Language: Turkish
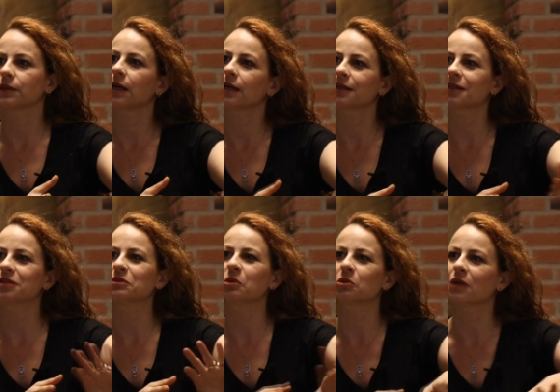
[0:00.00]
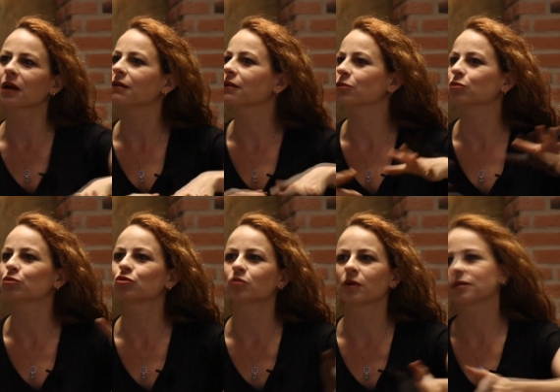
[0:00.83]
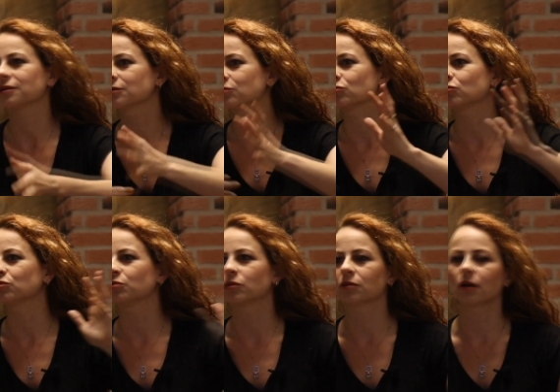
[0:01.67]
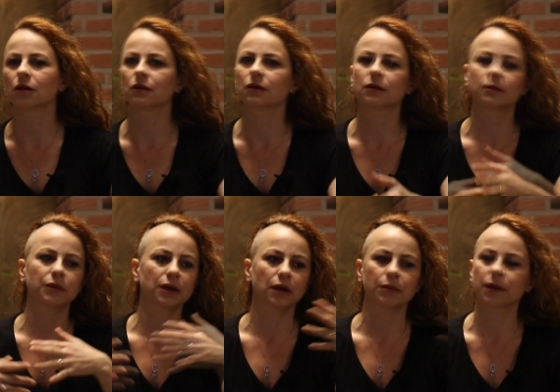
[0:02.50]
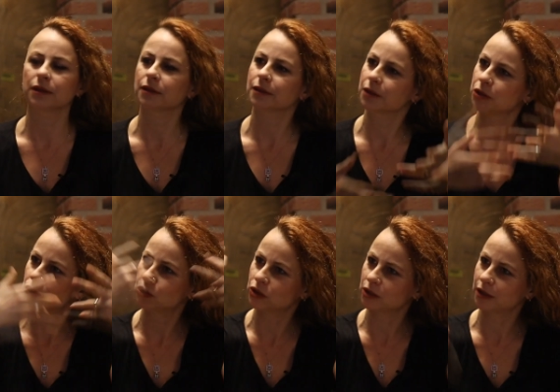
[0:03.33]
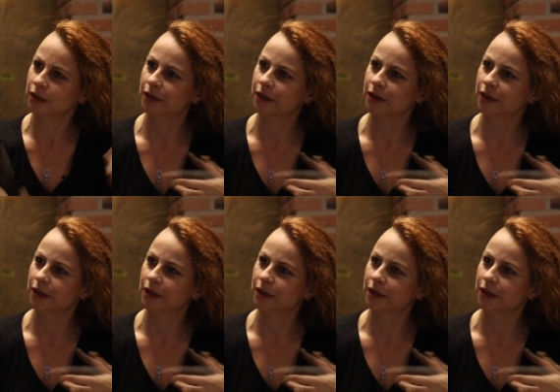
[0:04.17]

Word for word: Yani Hı-hı. gittim onlarla konuştum, arkadaş oldum onlarla beraber yedik içtik.